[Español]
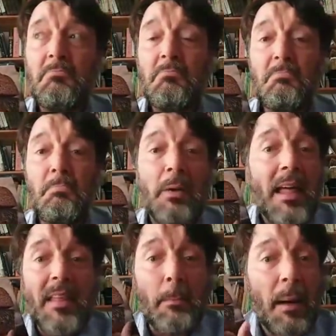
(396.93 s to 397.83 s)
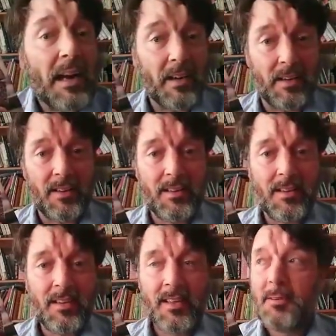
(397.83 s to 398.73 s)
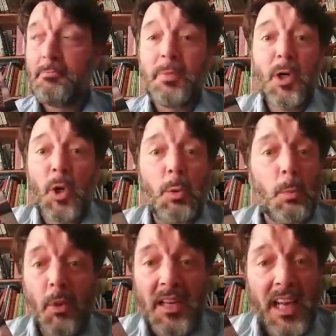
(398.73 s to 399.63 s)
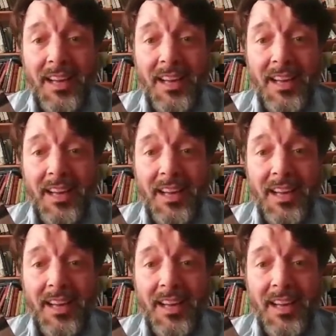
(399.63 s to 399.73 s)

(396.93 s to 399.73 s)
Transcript: va de pan, pero como podría